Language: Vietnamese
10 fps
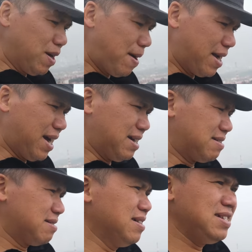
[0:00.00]
luôn các bạn ạ
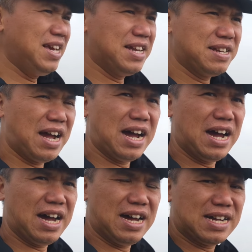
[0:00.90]
đứng nhìn
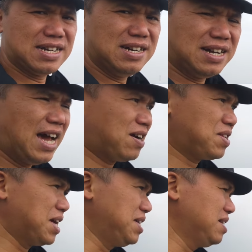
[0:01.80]
à, đứng ở đây
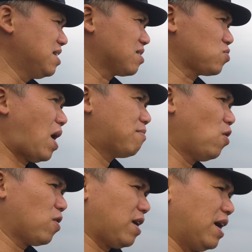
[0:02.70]
có thể nhìn được
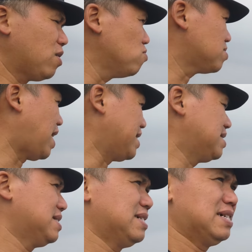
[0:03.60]
toàn bộ cái khung cảnh
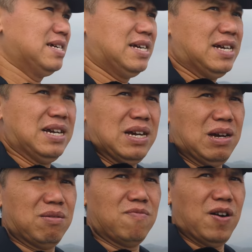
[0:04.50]

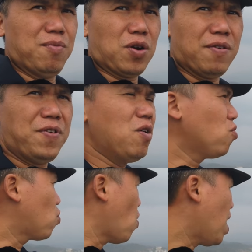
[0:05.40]
với một cái
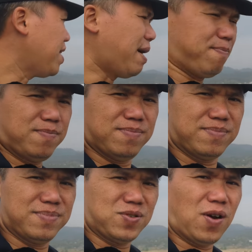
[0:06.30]
view quá đẹp
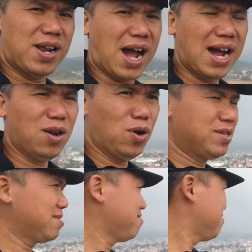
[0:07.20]
quá đã
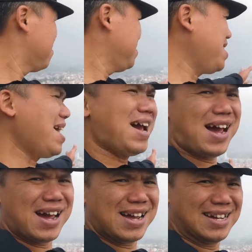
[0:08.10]
luôn
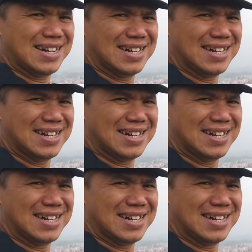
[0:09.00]
yeah